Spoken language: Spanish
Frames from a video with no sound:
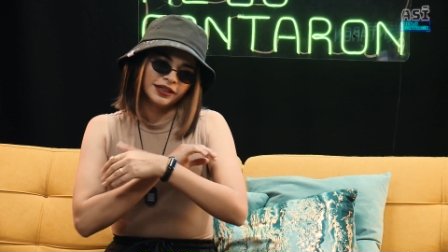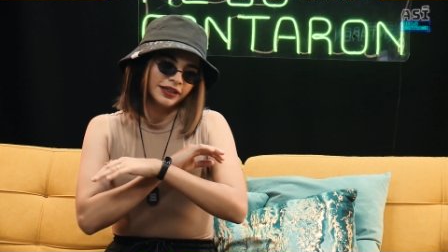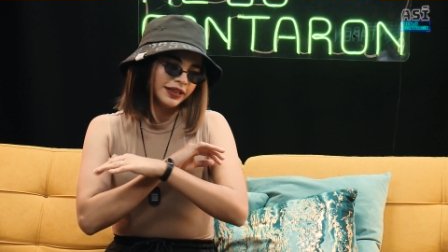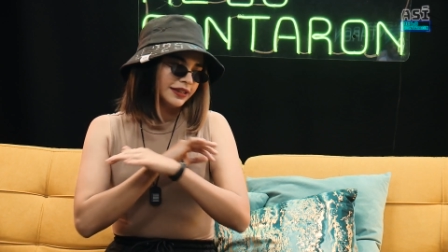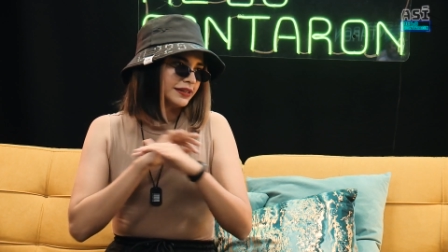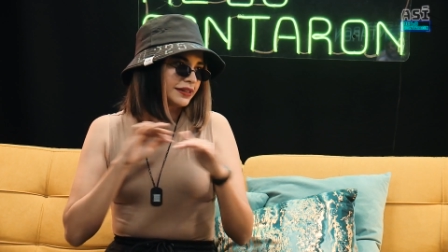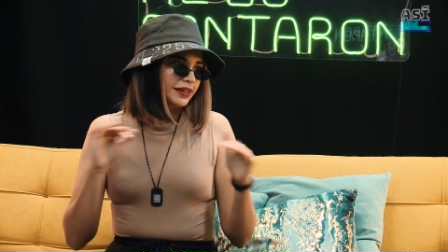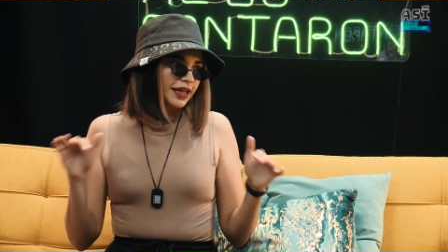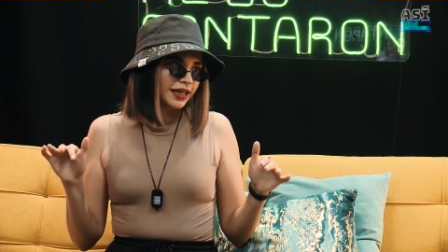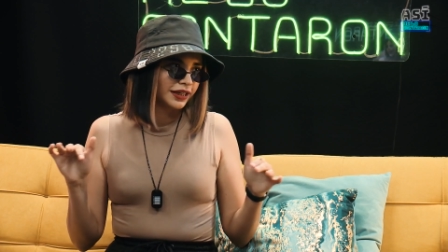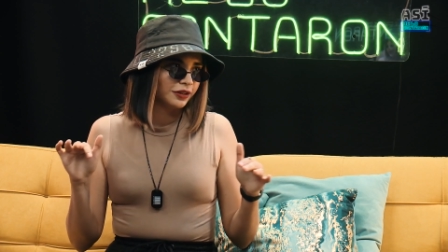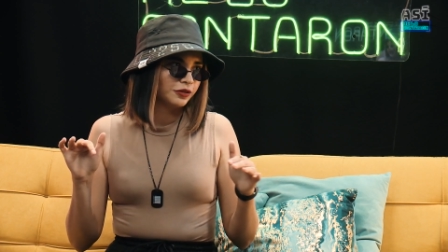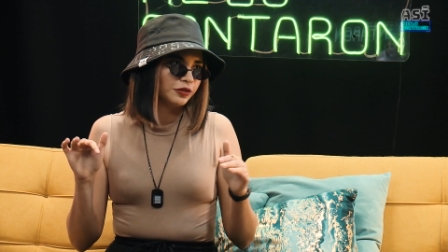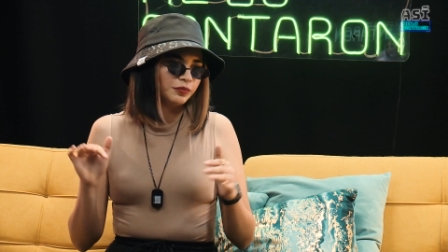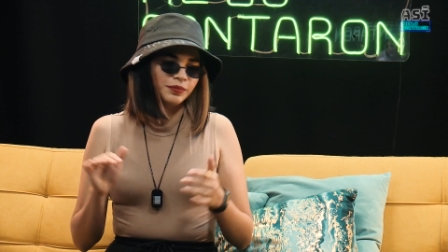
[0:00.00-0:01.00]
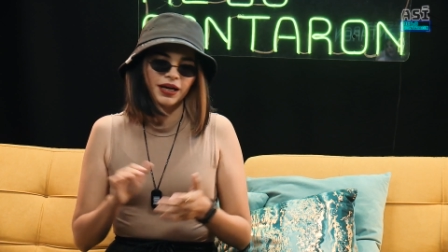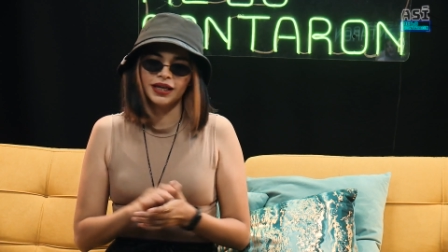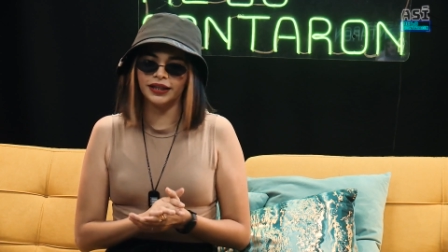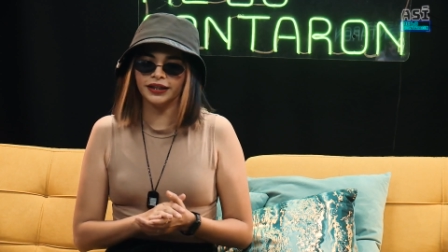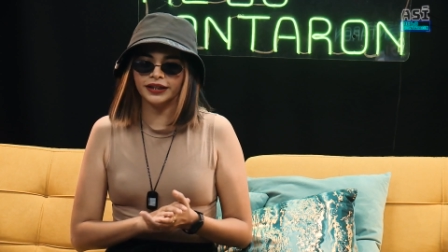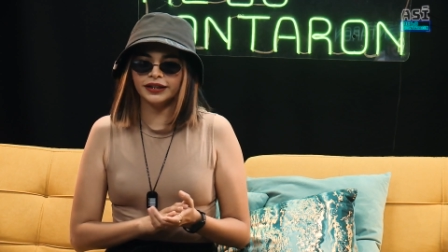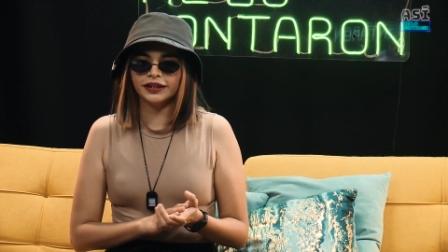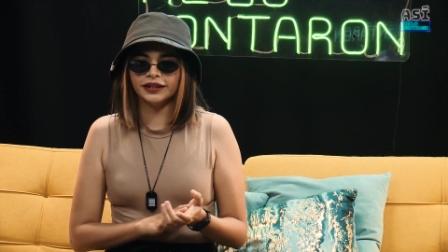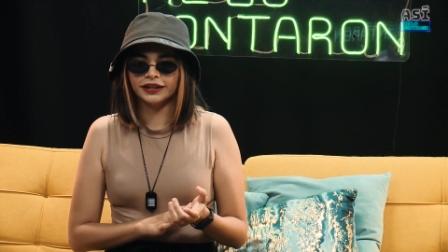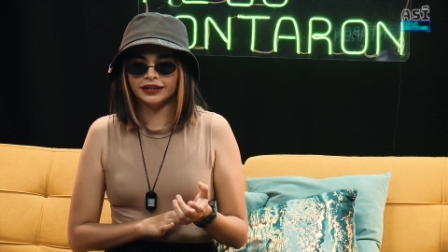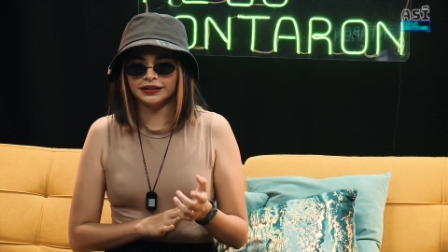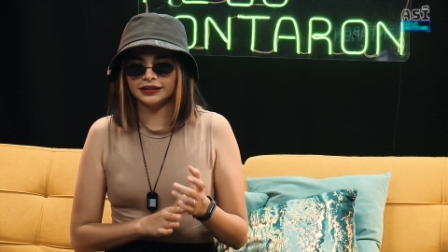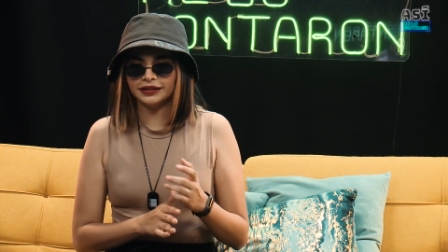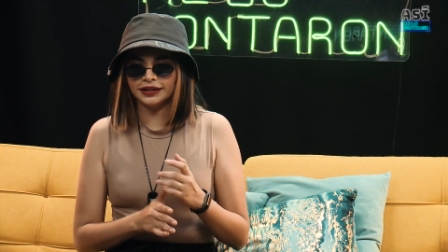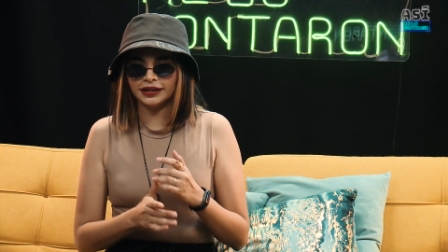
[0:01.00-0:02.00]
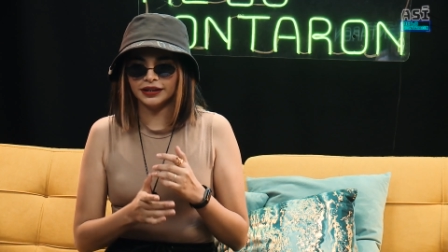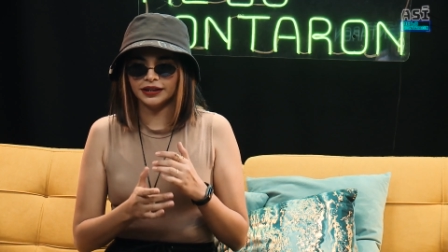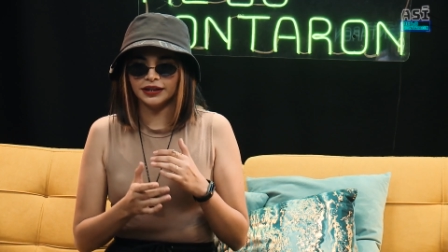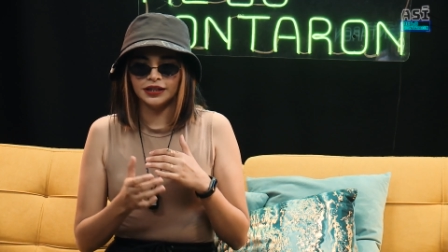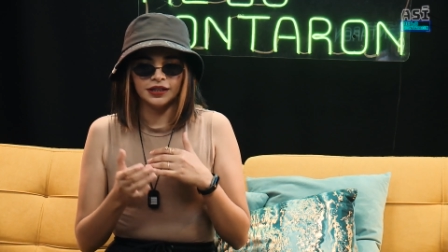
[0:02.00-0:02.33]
está con madre, este,